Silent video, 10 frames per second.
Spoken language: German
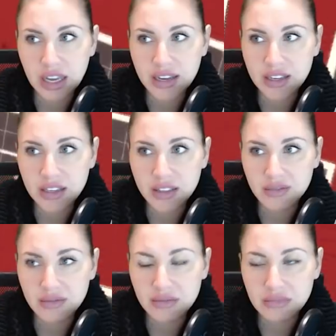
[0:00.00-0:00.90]

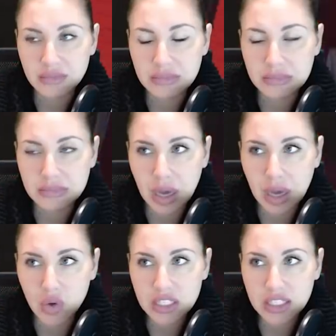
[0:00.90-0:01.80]
alleine
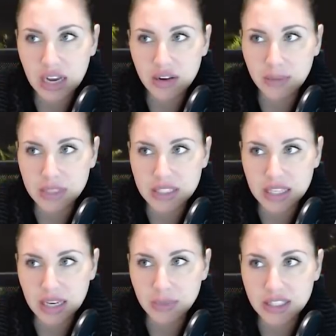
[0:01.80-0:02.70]
rausgegangen und habe gesagt,